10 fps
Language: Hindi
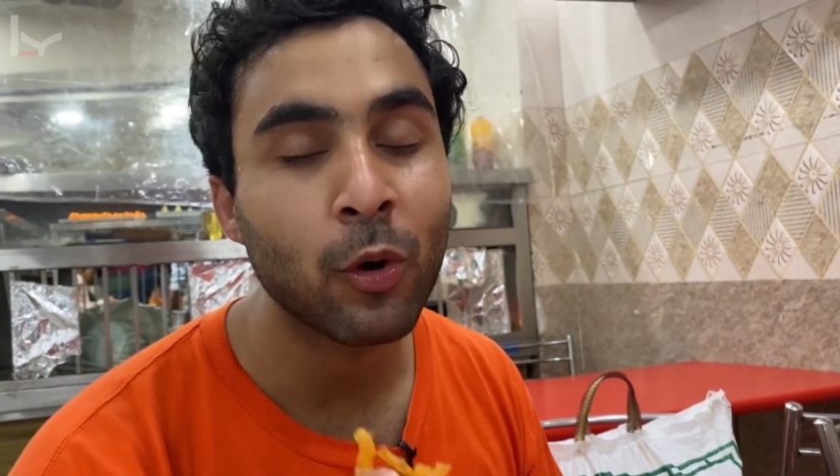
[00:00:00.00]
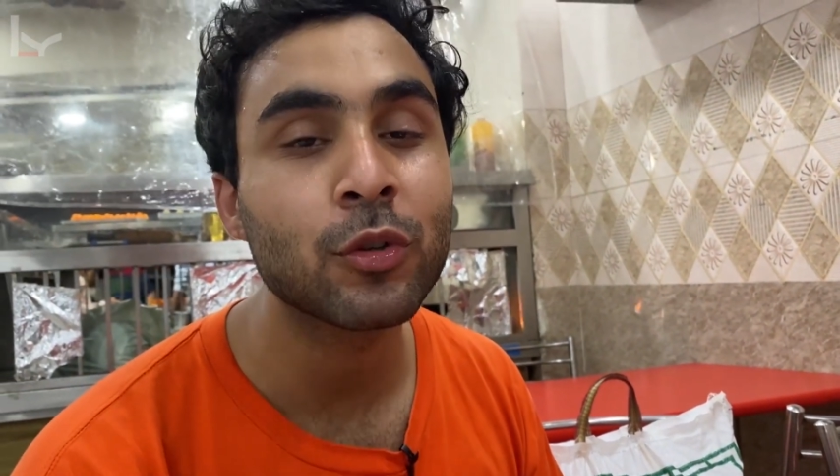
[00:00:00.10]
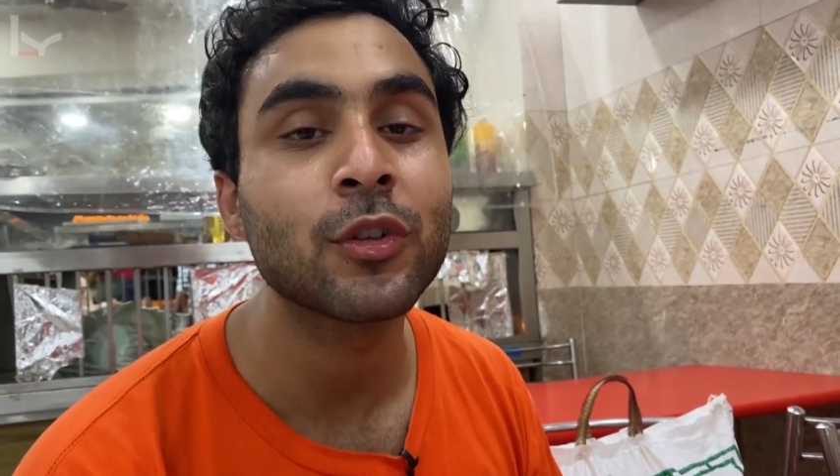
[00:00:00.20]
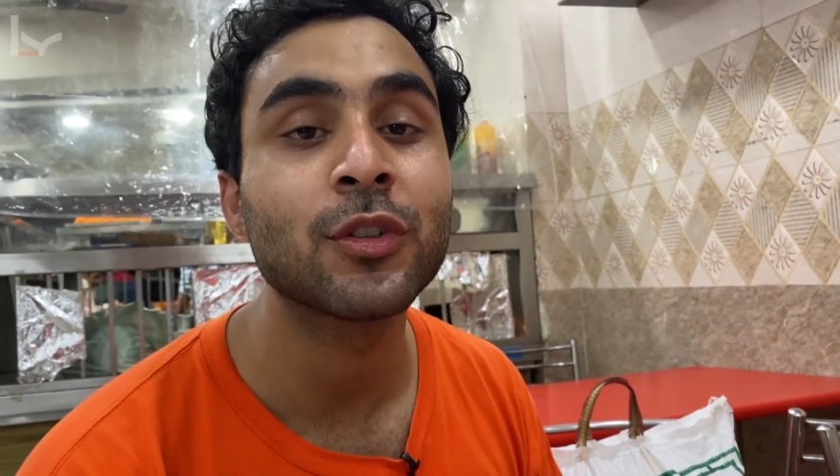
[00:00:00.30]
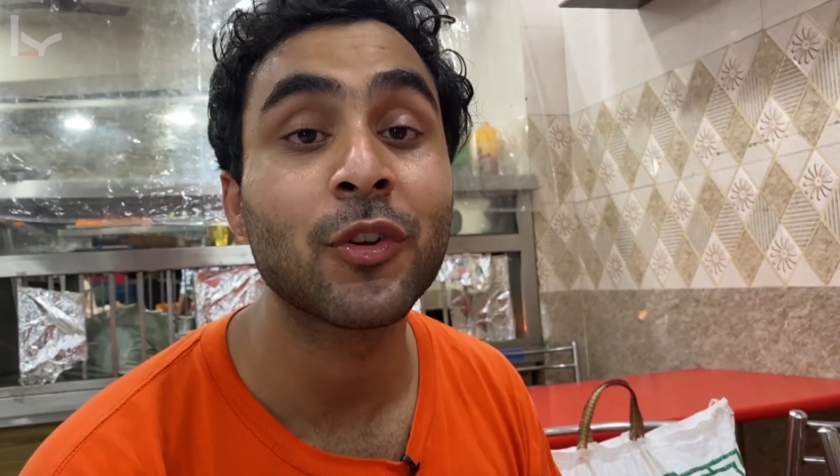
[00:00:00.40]

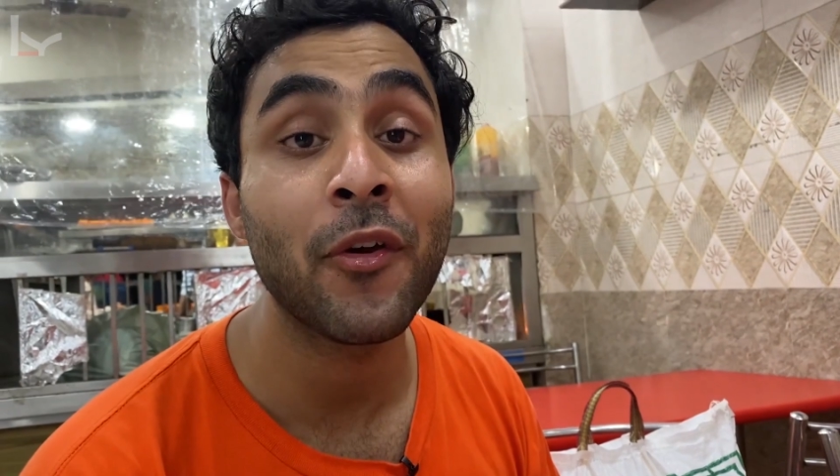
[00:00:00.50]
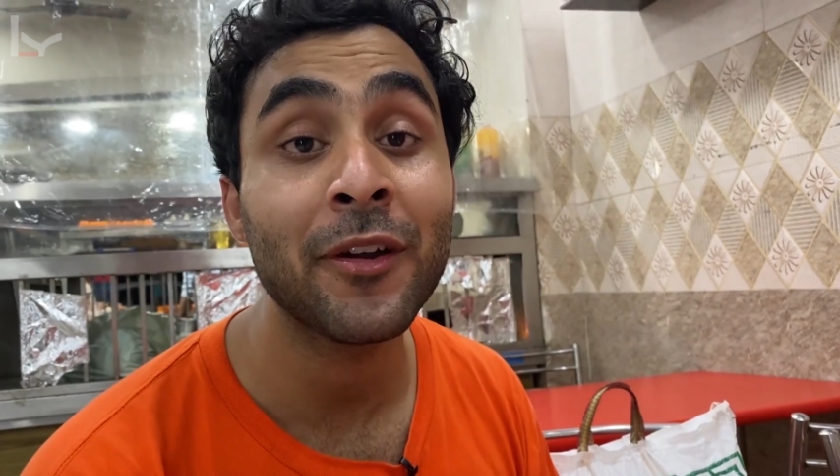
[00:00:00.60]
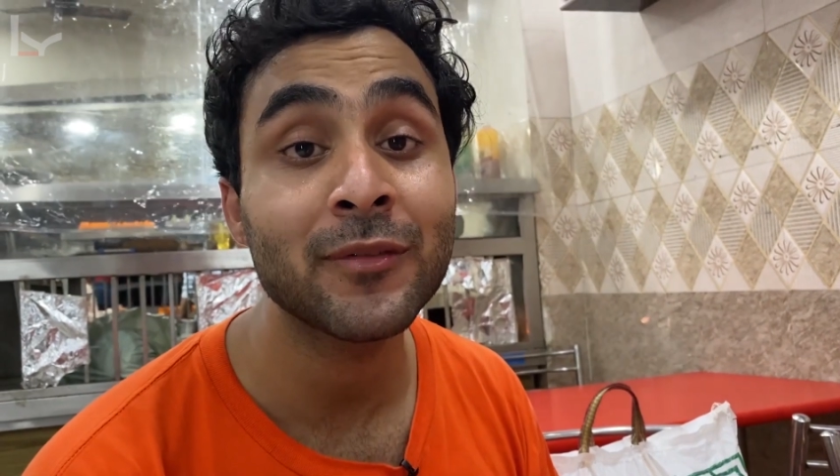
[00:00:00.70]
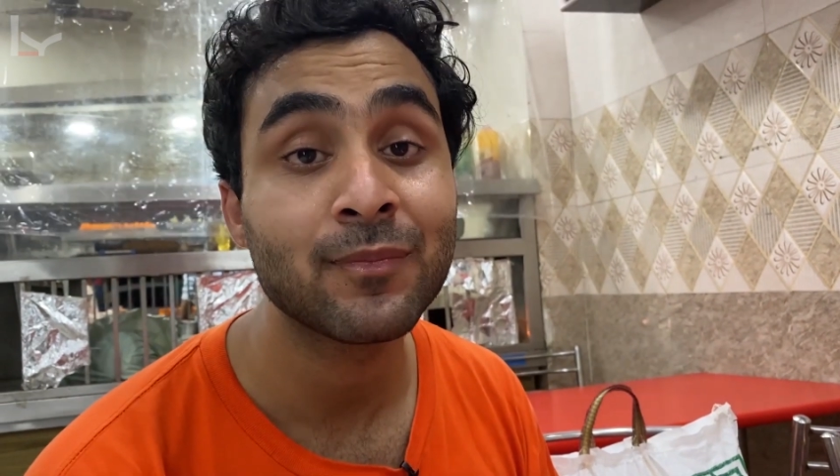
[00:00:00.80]
बहुत टेस्टी है